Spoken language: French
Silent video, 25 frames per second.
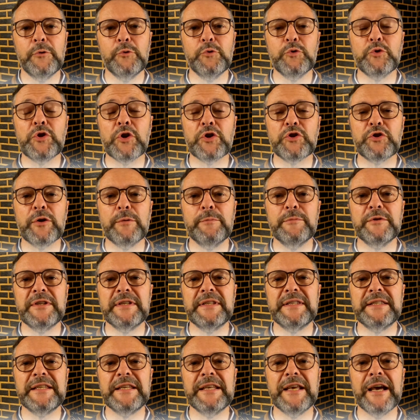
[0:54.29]
Nous en sommes
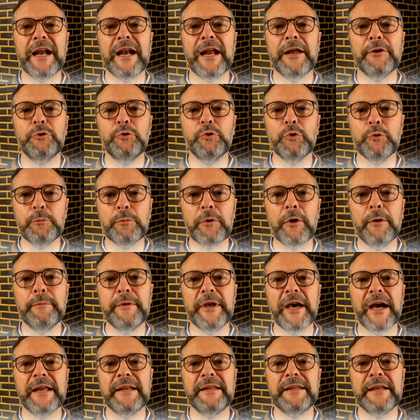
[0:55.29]
ici à la toute
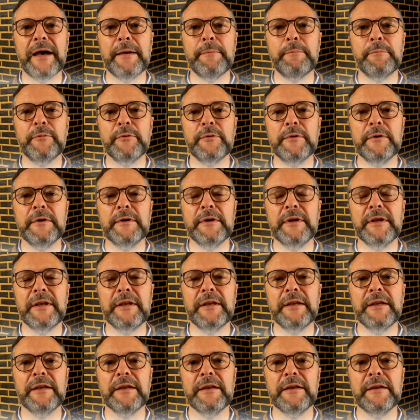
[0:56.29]
première étape
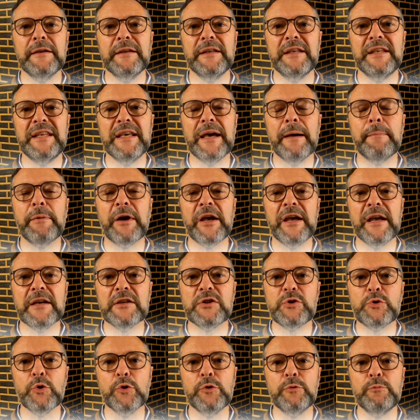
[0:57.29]
qui, après
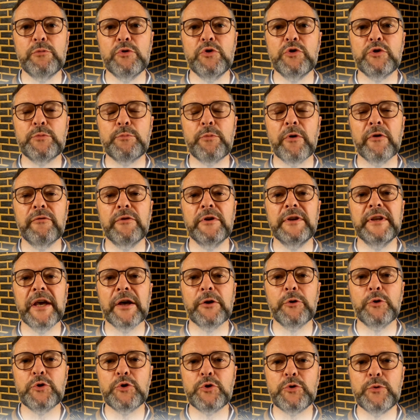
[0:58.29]
un saut de puce pour
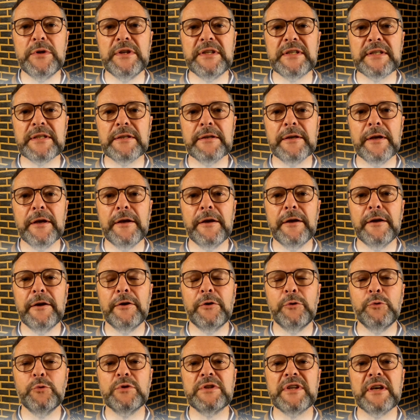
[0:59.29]
venir de Suisse,
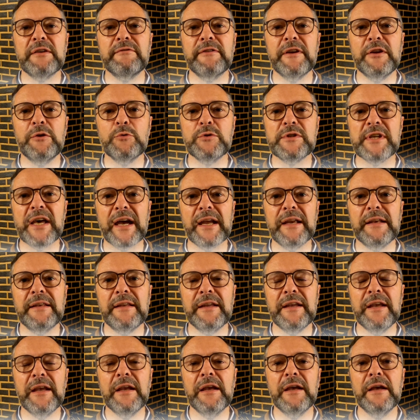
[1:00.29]
nous a fait nous
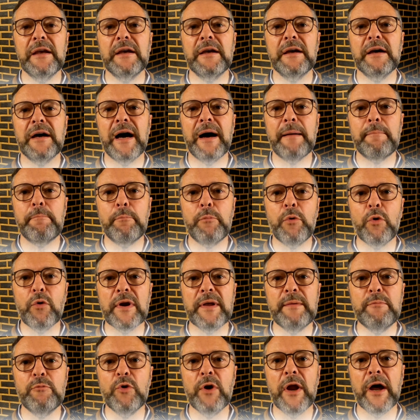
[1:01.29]
arrêter à
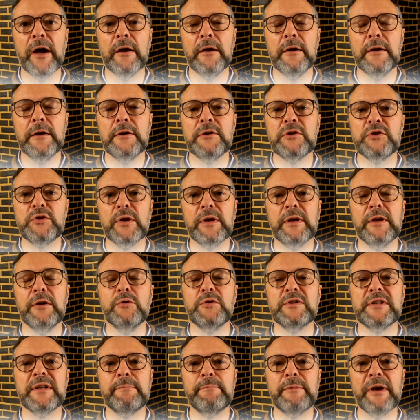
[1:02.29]
Pont-les-Moulins, ce qui
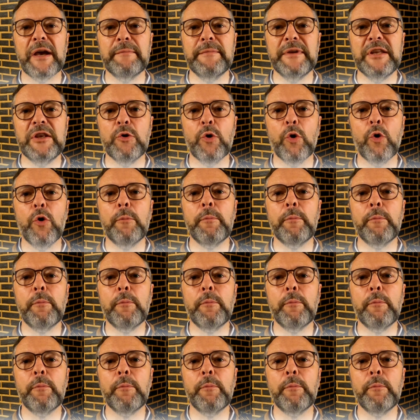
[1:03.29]
nous a permis de